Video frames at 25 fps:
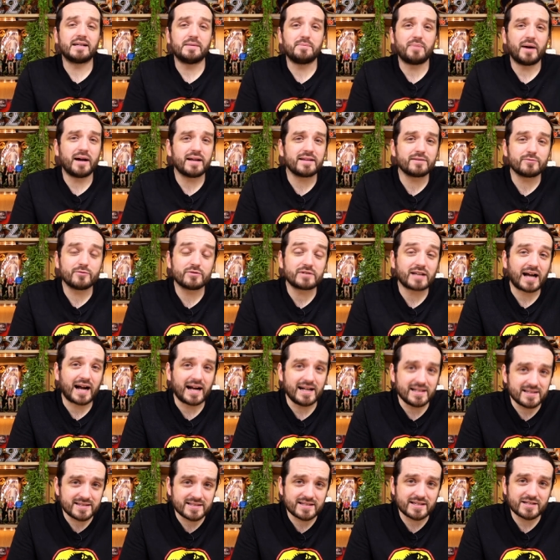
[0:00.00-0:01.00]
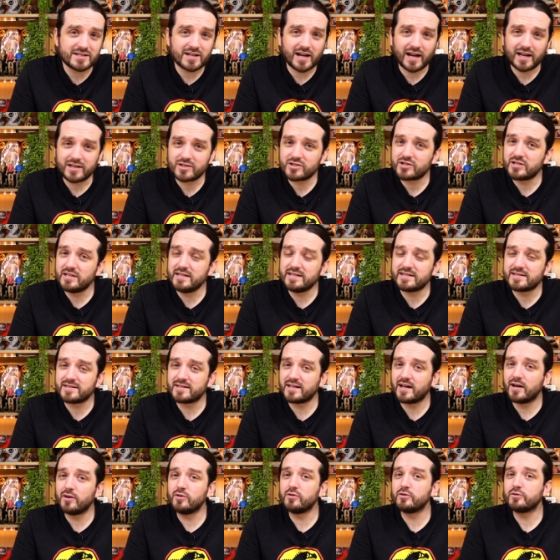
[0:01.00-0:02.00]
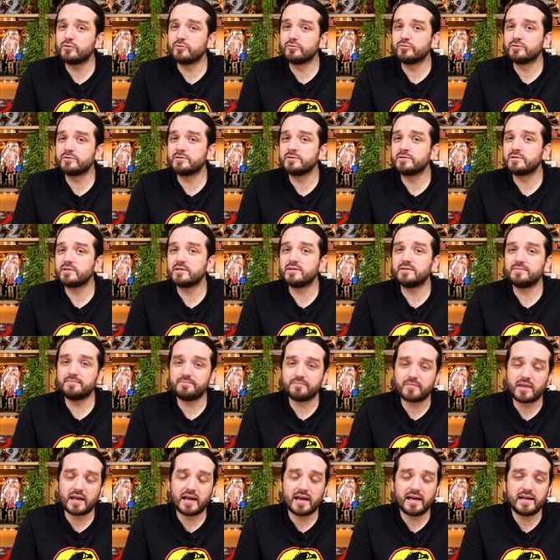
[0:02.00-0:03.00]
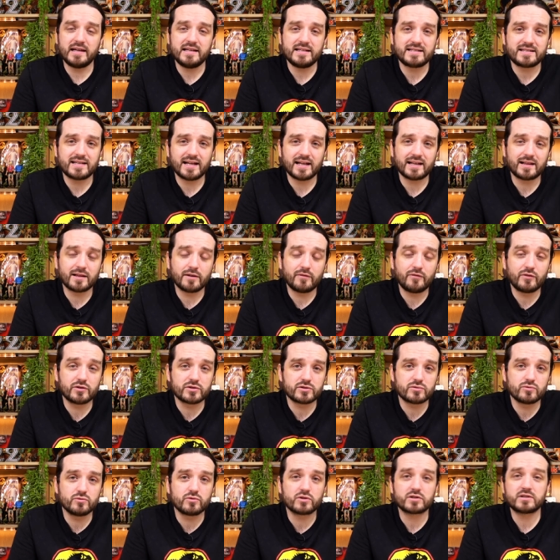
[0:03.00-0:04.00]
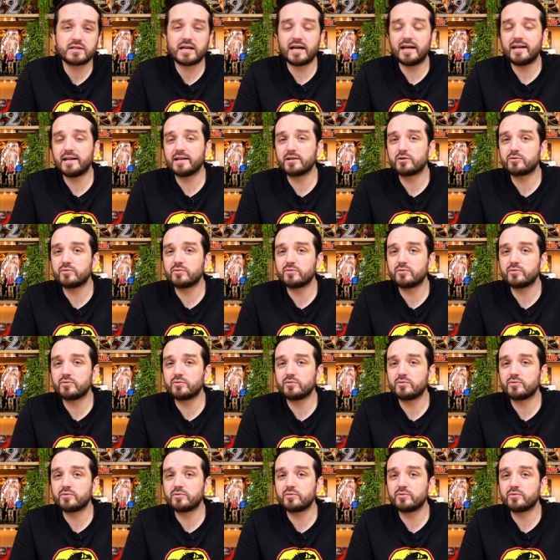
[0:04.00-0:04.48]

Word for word: die beiden unterhalten sich anschließend auch und Ellie Sattler versucht, Alan